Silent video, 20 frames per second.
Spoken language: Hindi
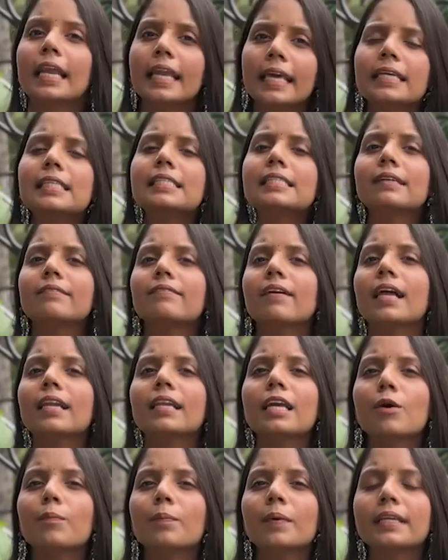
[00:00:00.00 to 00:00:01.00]
लेकिन
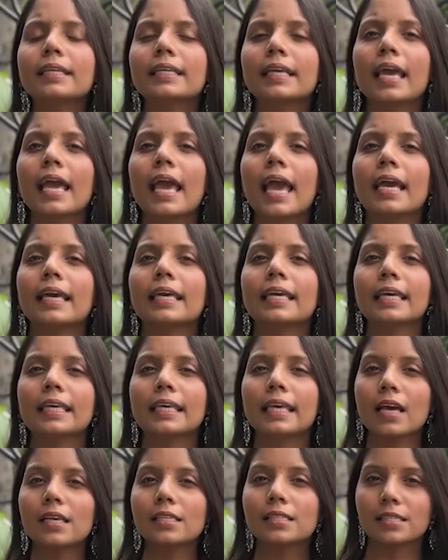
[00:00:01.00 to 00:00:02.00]
सवाल यहाँ पर यह है कि
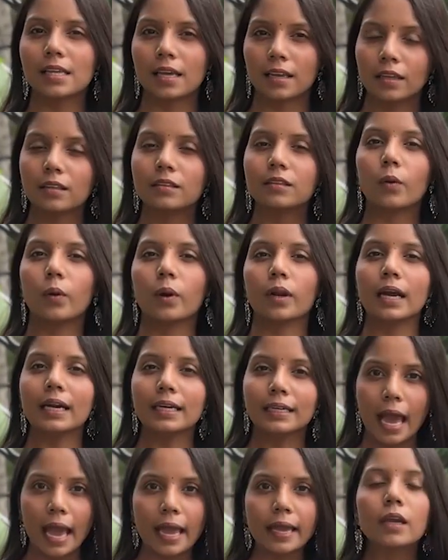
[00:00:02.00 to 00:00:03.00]
क्या सनी देओल का
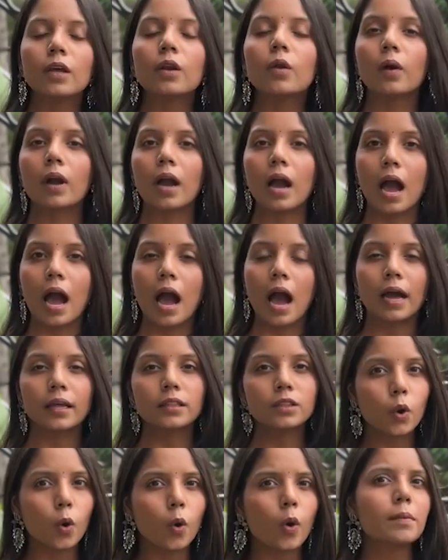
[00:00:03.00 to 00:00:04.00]
ढाई किलो का
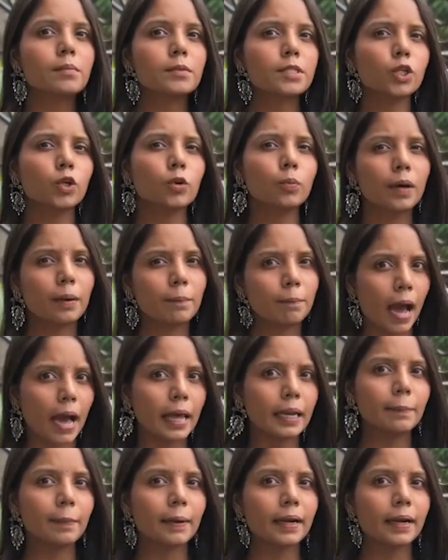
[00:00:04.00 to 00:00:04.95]
हाथ ओ एम टू पर भारी